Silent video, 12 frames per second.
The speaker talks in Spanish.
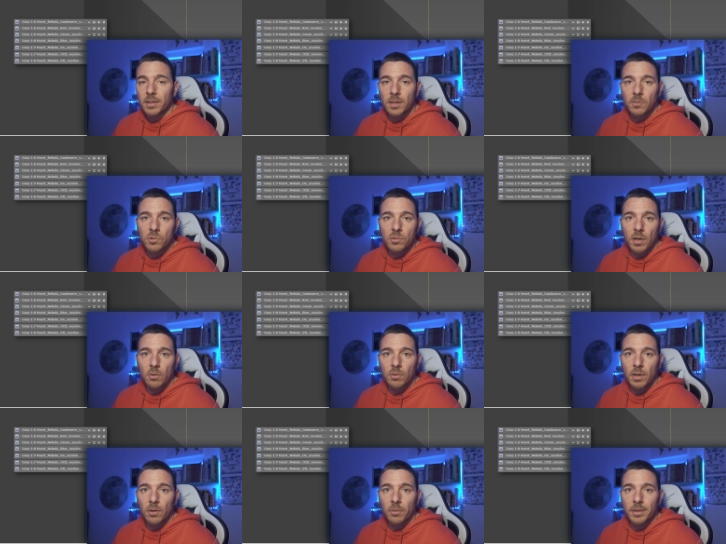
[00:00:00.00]
que teníamos una
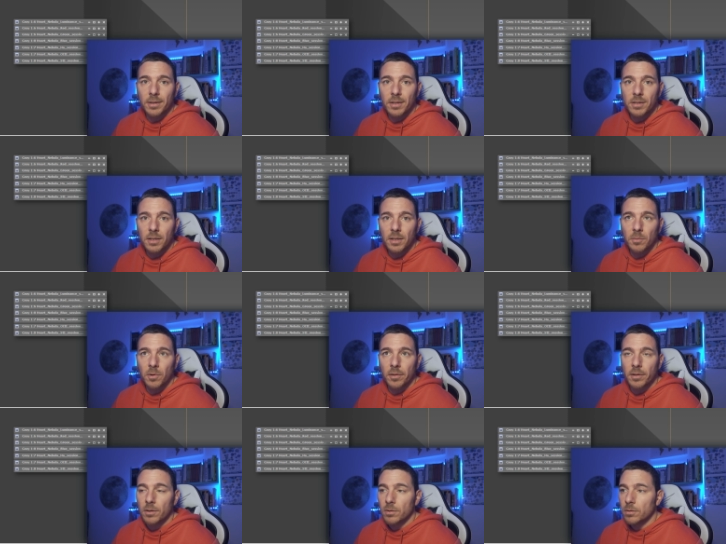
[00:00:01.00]
luna al
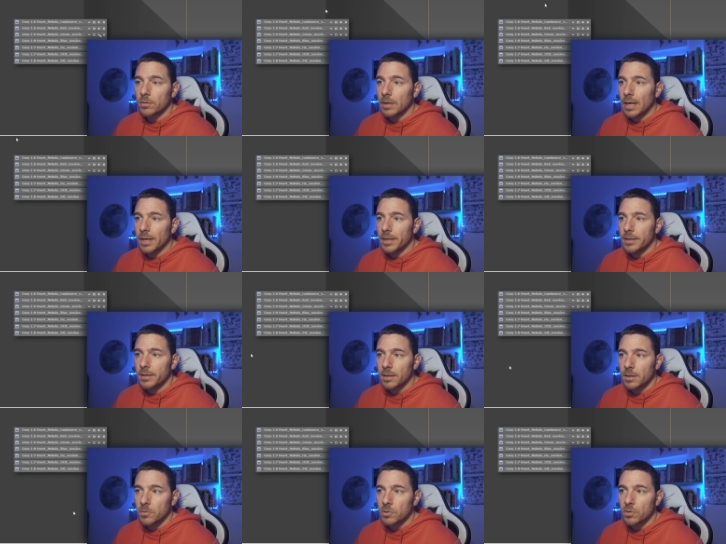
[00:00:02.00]
97%. Aquí
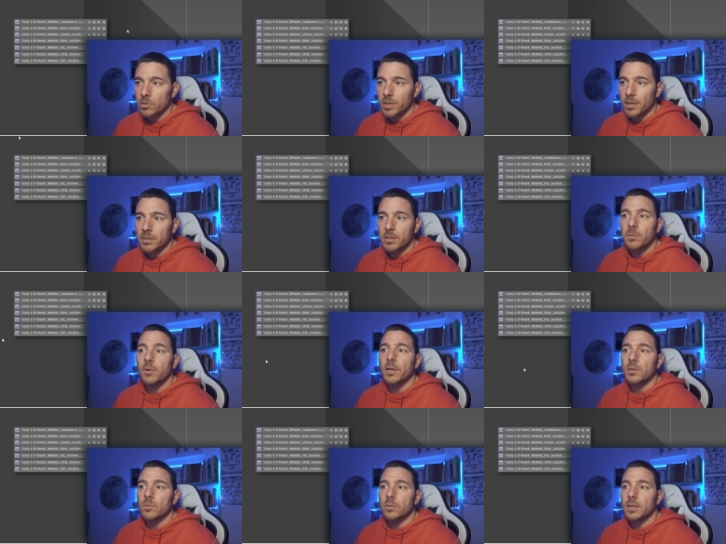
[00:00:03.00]
tenemos los archivos
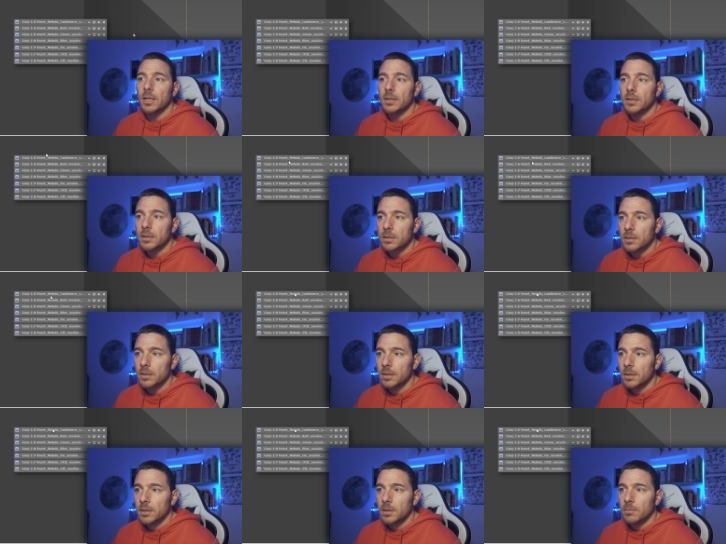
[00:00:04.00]
resultantes.
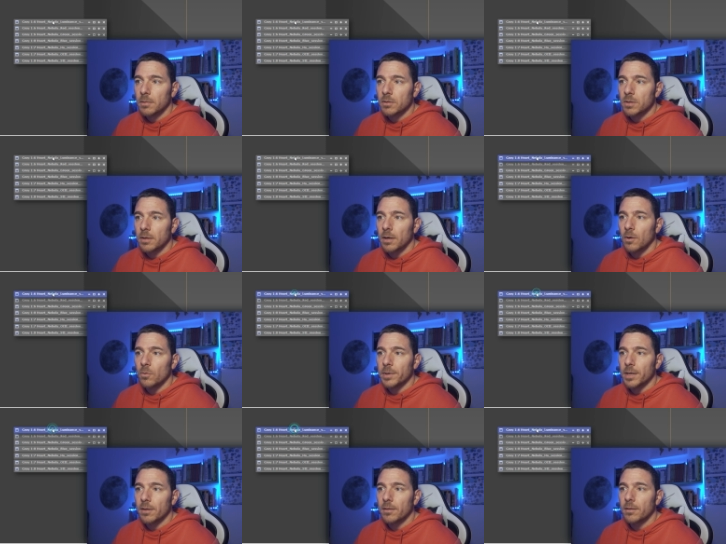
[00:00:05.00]
Vamos a ver la
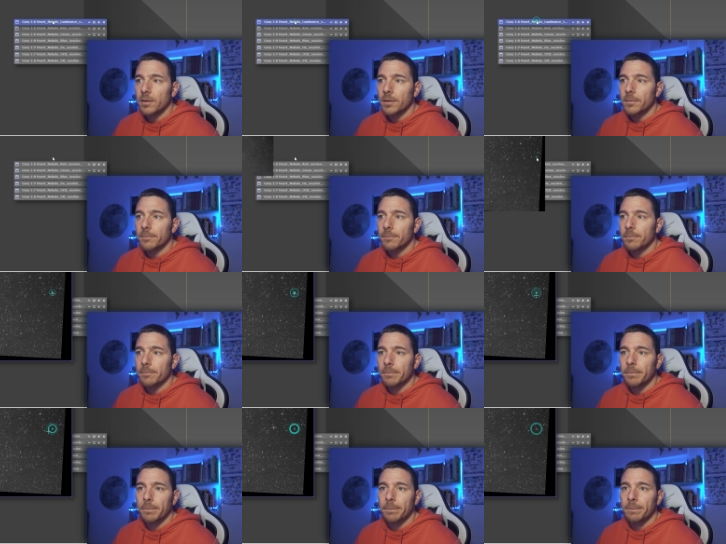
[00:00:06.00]
luminancia.
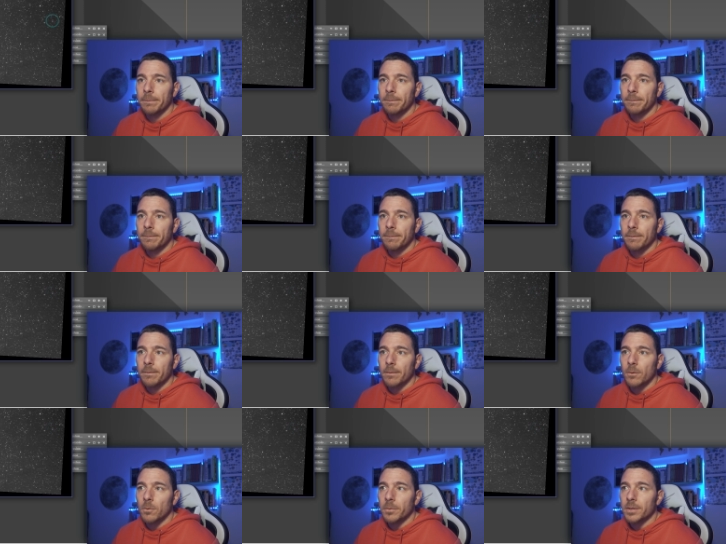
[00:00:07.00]

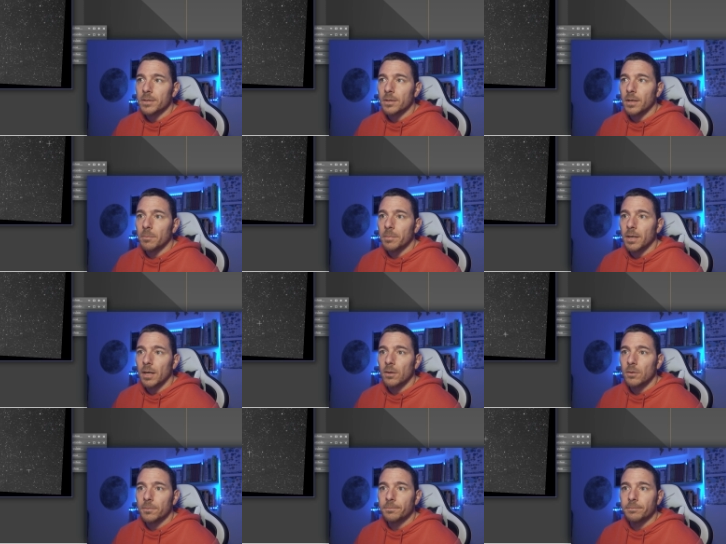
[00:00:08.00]
Como veis, el
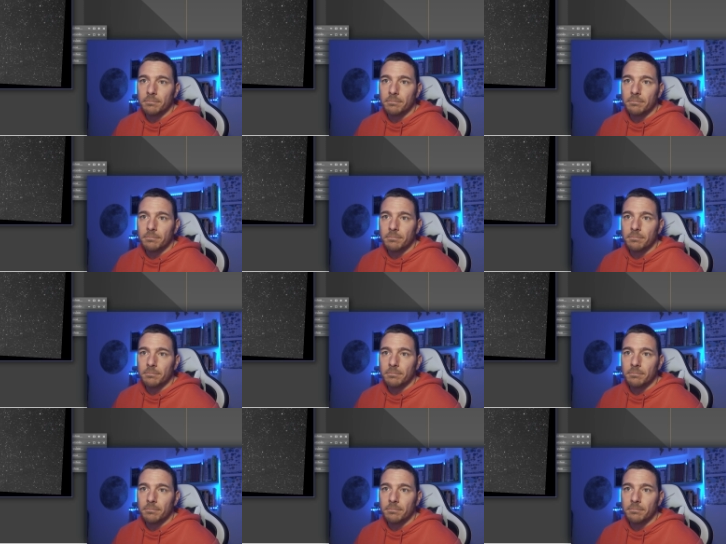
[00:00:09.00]
apilado.